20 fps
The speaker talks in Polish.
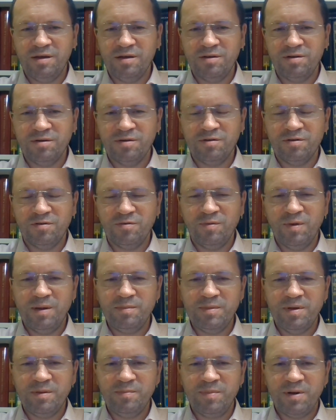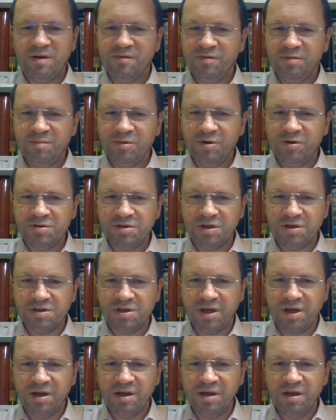kto złamie prawo
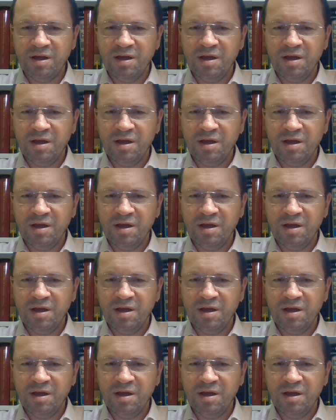Mojżesza.